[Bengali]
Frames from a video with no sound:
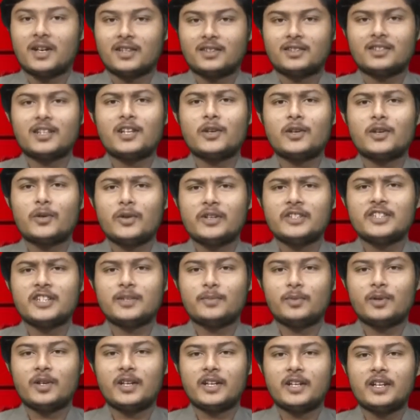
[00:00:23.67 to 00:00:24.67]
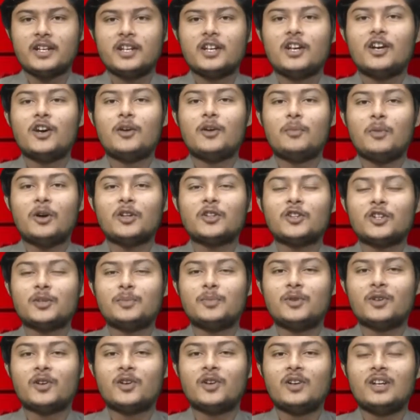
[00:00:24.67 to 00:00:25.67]
মাত্রা রয়েছে বলে
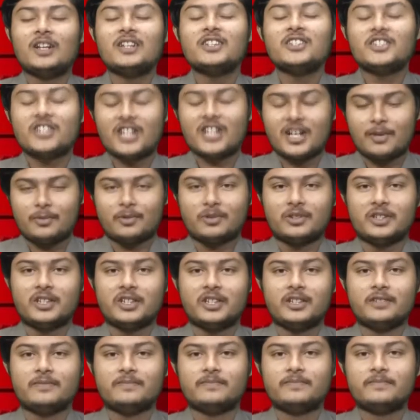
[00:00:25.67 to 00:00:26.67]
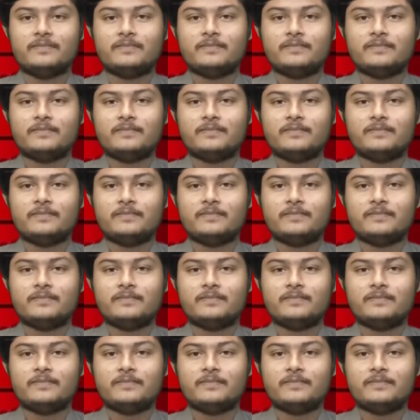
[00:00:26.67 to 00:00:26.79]
মন্তব্য করলেন শ্রাবন্তী